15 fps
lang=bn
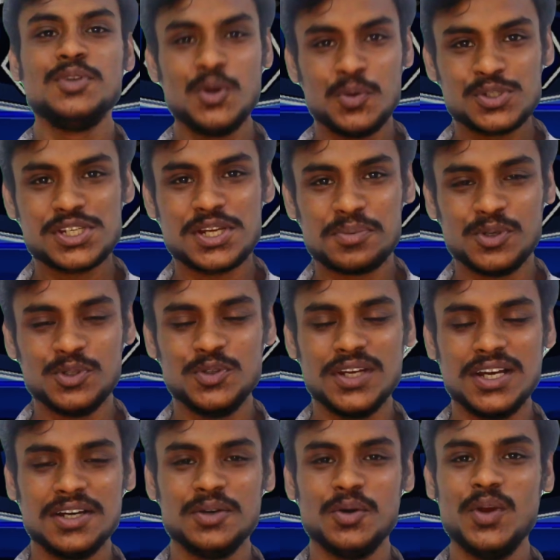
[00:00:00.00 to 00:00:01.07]
নমস্কার
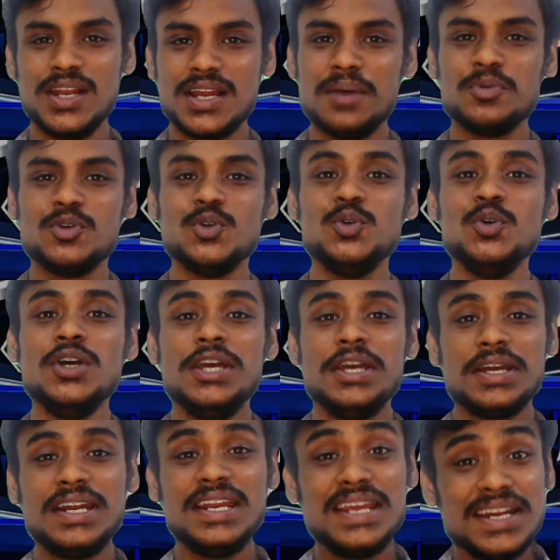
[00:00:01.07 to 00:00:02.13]
বন্ধুরা ওয়েলকাম টু
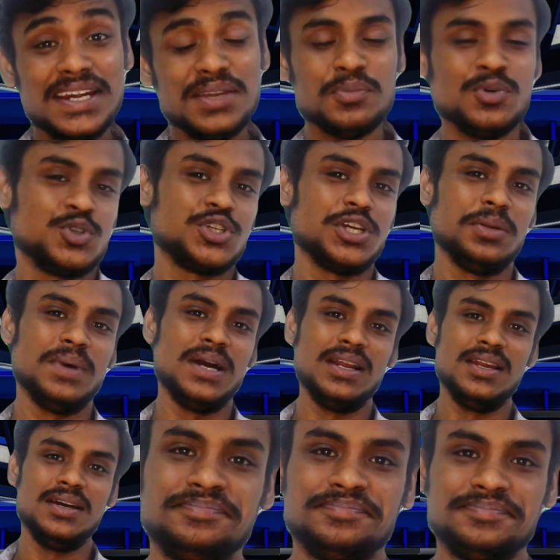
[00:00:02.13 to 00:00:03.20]
ক্রিকেট ইমোশন
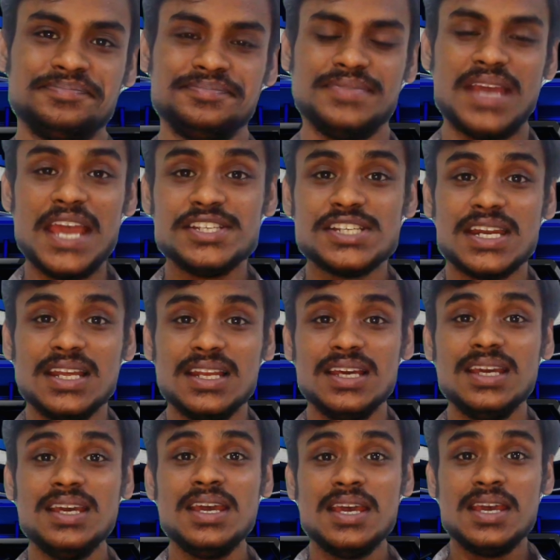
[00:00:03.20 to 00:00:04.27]
বাংলা এই চ্যানেলে
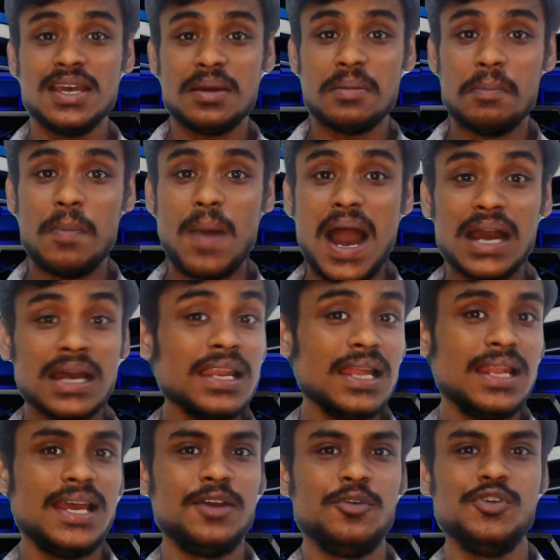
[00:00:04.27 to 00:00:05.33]
বাংলা
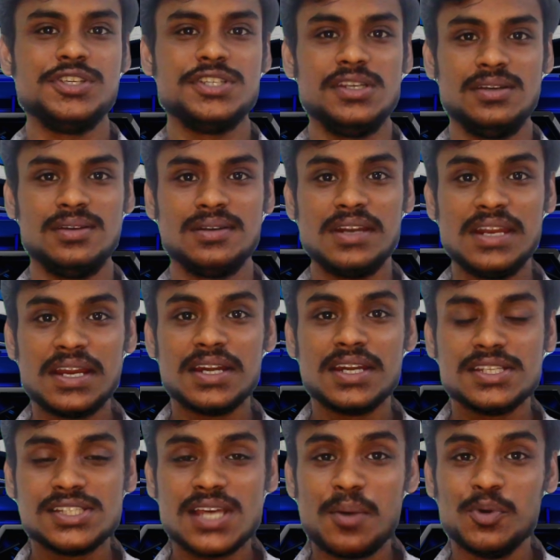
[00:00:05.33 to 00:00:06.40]
ল্যাঙ্গুয়েজে ক্রিকেটের
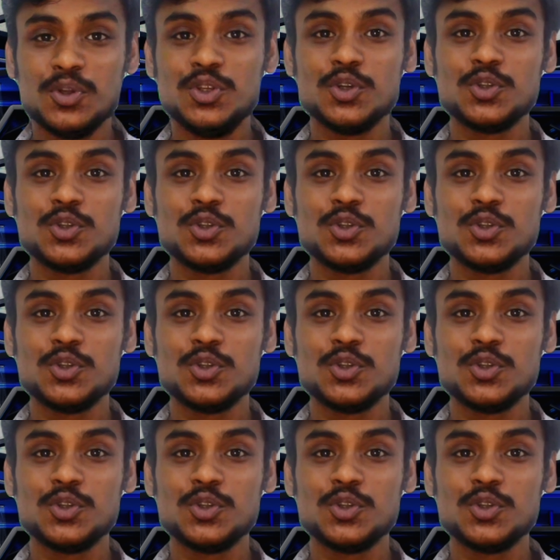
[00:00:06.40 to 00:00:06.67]
যাবতীয়